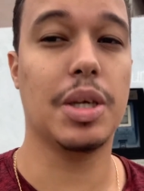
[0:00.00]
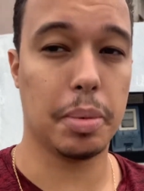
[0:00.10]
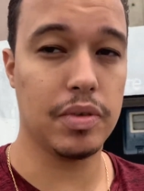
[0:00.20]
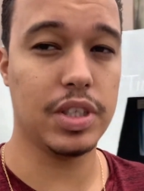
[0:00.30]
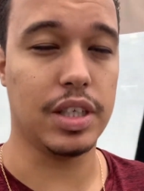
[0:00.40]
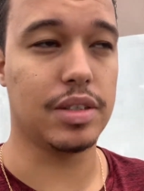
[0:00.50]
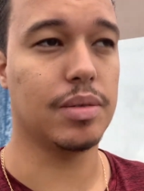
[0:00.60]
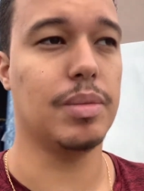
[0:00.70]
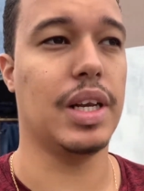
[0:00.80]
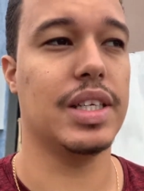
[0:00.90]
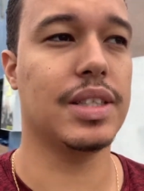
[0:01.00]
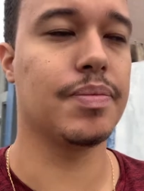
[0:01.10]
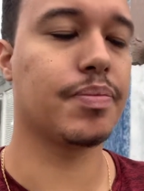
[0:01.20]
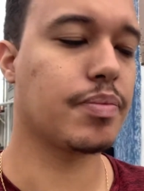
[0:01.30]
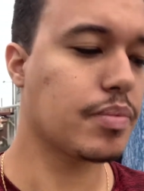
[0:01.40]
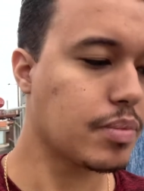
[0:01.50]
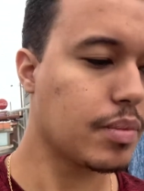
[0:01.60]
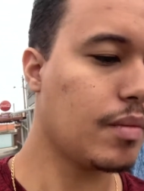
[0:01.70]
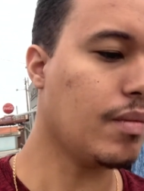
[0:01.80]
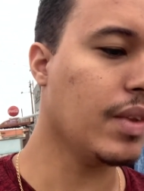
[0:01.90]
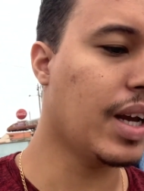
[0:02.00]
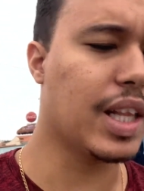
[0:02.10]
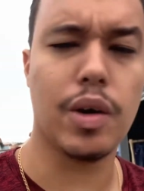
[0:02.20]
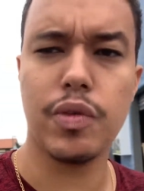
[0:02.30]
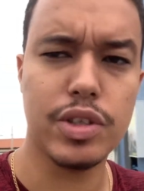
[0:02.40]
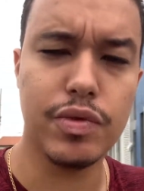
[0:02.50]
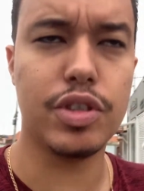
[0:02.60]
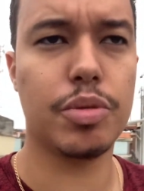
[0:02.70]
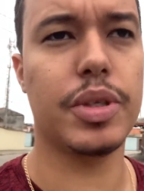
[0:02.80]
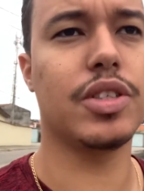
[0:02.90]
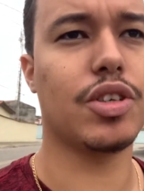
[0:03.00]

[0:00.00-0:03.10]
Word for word: para vocês, beleza? Até vou fazer um vídeo sobre isso,